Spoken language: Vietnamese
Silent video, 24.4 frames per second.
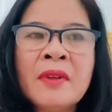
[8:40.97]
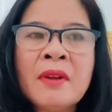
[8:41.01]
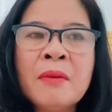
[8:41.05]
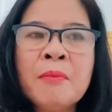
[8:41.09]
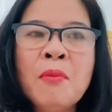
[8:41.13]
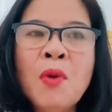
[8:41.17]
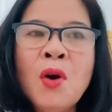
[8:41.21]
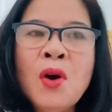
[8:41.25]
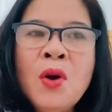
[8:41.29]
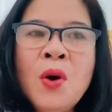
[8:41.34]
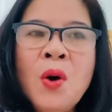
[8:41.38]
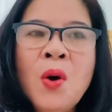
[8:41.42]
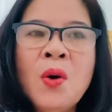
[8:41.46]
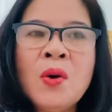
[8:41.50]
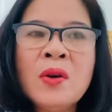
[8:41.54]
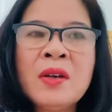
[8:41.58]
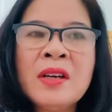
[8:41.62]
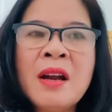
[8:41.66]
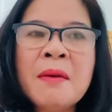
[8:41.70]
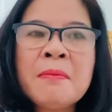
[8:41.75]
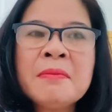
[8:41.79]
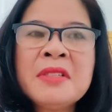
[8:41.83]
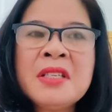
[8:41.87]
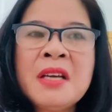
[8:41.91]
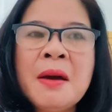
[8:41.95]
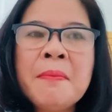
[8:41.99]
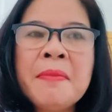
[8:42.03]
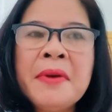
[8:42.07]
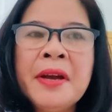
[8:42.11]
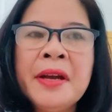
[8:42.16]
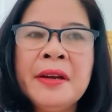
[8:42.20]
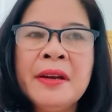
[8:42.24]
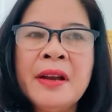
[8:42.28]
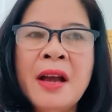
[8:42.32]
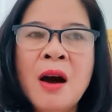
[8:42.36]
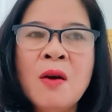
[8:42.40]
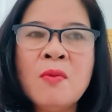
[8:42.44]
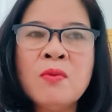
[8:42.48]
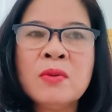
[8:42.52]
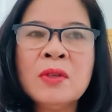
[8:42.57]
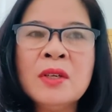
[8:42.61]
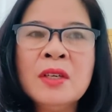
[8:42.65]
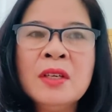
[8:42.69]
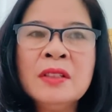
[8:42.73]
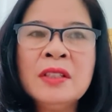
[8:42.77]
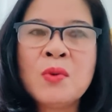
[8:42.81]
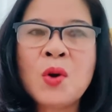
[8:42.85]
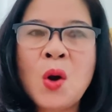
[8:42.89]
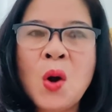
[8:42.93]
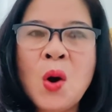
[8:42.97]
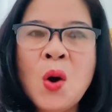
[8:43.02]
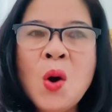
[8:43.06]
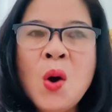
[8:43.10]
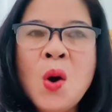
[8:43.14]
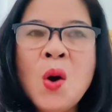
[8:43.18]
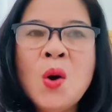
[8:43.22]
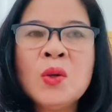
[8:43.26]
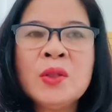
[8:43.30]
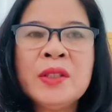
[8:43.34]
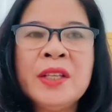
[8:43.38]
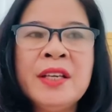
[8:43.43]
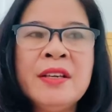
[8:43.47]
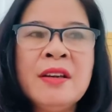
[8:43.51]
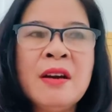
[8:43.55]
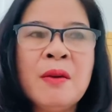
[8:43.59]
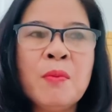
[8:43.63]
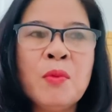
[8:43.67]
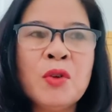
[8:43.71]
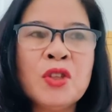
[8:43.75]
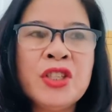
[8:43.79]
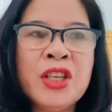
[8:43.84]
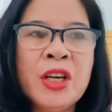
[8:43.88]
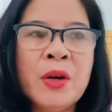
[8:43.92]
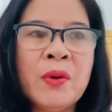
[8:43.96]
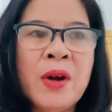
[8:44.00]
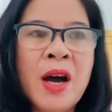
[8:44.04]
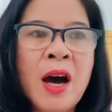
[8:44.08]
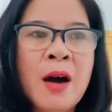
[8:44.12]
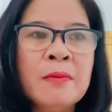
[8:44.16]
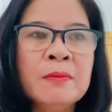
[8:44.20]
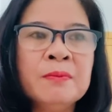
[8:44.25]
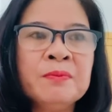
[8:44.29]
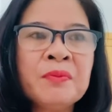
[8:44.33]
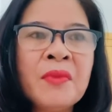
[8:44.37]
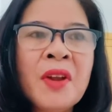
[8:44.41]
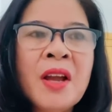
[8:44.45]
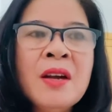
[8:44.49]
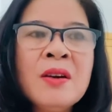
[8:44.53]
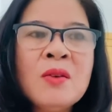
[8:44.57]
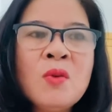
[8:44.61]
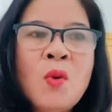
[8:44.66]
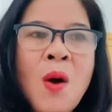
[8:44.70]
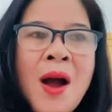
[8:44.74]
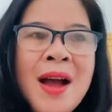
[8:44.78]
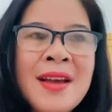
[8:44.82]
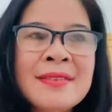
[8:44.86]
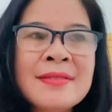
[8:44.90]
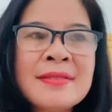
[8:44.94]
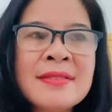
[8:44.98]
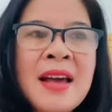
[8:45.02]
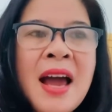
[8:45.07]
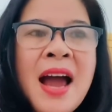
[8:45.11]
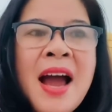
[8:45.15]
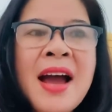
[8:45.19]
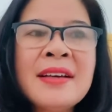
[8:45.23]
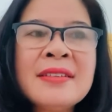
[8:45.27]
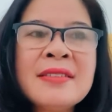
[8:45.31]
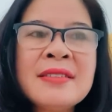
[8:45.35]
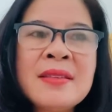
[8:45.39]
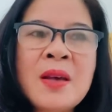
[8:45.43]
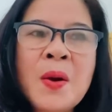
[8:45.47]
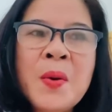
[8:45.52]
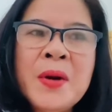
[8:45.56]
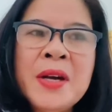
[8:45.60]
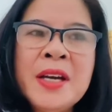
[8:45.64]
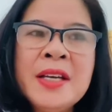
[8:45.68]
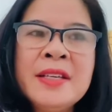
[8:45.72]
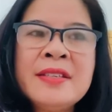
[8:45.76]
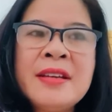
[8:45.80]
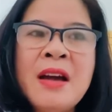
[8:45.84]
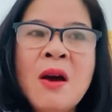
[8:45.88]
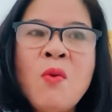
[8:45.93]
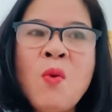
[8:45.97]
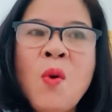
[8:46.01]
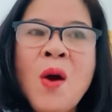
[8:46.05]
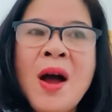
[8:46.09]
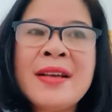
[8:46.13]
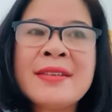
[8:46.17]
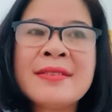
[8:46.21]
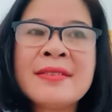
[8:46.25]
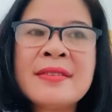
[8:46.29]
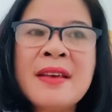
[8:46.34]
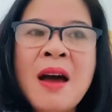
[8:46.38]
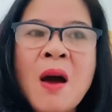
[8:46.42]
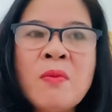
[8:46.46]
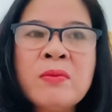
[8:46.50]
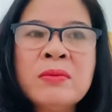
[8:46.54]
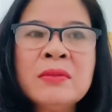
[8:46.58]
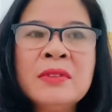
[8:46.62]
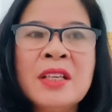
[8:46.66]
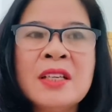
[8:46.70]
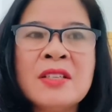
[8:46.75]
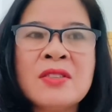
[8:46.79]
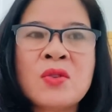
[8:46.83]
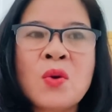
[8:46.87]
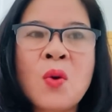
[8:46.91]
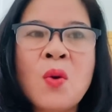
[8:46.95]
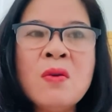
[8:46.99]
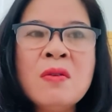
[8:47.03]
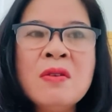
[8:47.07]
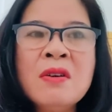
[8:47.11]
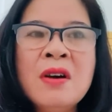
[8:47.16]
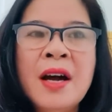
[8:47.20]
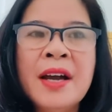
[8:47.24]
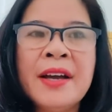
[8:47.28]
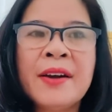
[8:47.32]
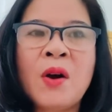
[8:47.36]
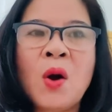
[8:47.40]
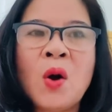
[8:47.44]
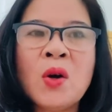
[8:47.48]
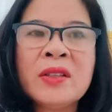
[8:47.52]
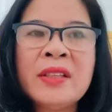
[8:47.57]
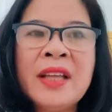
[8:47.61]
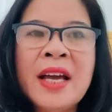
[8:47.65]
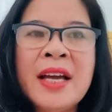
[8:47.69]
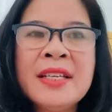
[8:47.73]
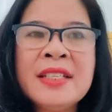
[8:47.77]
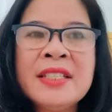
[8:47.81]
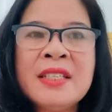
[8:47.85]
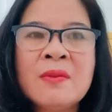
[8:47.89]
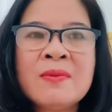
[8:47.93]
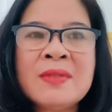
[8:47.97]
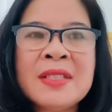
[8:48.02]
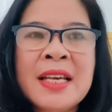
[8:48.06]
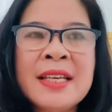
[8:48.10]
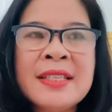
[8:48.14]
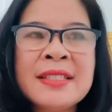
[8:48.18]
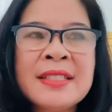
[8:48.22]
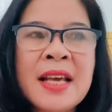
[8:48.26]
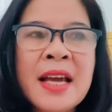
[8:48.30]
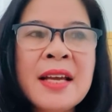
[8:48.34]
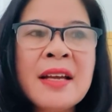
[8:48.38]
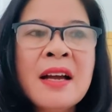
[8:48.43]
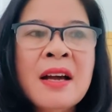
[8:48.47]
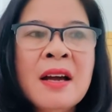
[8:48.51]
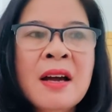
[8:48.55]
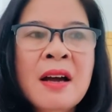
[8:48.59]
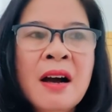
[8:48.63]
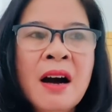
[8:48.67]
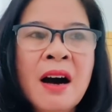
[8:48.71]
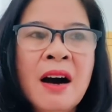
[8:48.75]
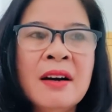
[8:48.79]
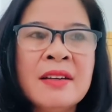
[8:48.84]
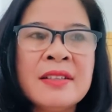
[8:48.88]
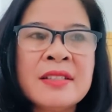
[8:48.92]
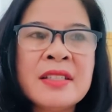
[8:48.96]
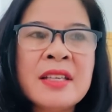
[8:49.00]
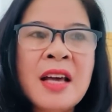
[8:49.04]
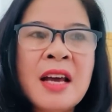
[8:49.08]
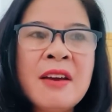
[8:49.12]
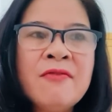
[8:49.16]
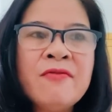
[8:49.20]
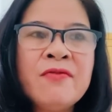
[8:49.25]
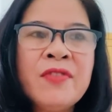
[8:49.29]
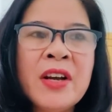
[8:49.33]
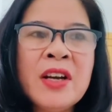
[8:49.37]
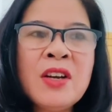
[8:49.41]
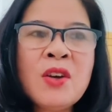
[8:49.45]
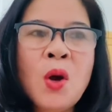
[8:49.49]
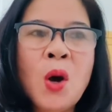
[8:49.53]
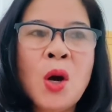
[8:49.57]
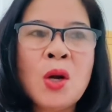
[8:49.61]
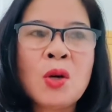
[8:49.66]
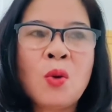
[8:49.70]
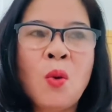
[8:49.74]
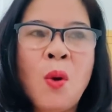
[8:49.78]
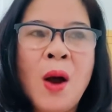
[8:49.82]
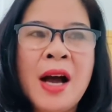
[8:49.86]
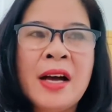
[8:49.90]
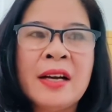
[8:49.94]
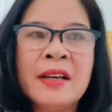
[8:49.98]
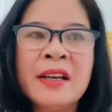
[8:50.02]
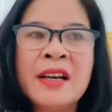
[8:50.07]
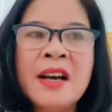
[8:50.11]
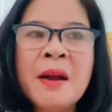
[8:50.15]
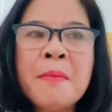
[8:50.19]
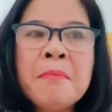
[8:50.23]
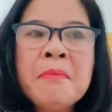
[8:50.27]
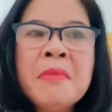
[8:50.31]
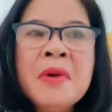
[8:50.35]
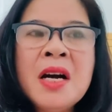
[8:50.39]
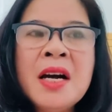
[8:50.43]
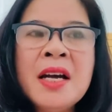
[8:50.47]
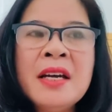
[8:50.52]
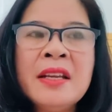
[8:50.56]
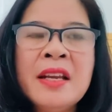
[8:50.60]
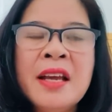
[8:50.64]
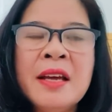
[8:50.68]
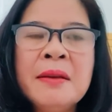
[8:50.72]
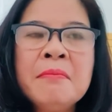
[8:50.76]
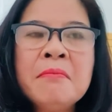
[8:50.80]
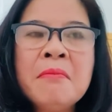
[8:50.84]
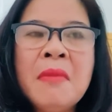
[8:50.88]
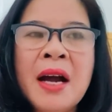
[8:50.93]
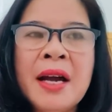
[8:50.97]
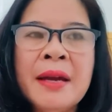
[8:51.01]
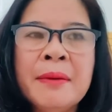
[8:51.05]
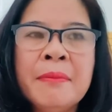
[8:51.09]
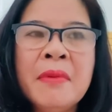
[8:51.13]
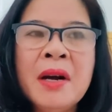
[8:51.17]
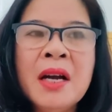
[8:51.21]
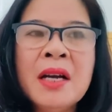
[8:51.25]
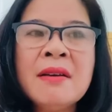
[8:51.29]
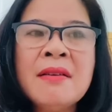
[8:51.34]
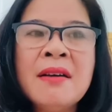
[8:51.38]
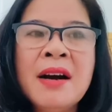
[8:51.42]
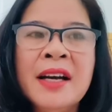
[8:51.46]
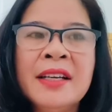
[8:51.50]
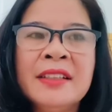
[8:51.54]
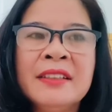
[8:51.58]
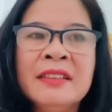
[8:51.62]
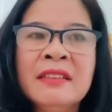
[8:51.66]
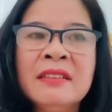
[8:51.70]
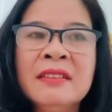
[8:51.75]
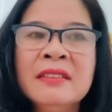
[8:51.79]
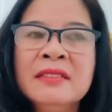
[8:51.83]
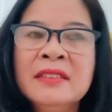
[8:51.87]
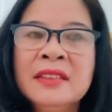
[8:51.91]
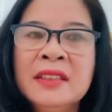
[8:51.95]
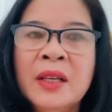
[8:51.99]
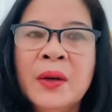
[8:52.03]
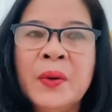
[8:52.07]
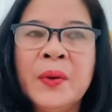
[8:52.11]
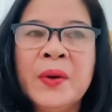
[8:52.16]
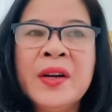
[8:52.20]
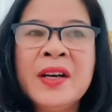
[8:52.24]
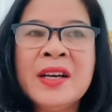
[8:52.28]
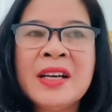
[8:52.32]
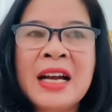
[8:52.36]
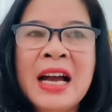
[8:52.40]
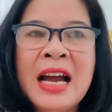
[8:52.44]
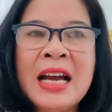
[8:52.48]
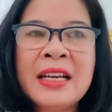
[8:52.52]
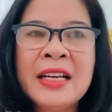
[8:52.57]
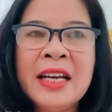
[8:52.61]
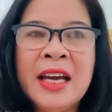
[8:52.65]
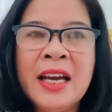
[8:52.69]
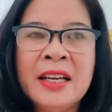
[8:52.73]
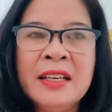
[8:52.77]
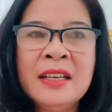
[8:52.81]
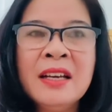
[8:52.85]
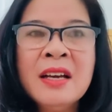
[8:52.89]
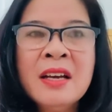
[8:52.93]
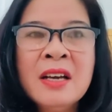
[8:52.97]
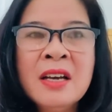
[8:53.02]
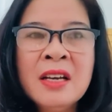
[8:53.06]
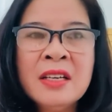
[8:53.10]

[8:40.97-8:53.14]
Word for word: mỗi hộ 500.000 đồng, có hộ thì được 1 triệu đồng. Ngoài ra sau khi trao quà xong thì số người có tên trong danh sách ở sân vẫn còn khoảng 50 đến 70 người từ nhiều nơi khác đến.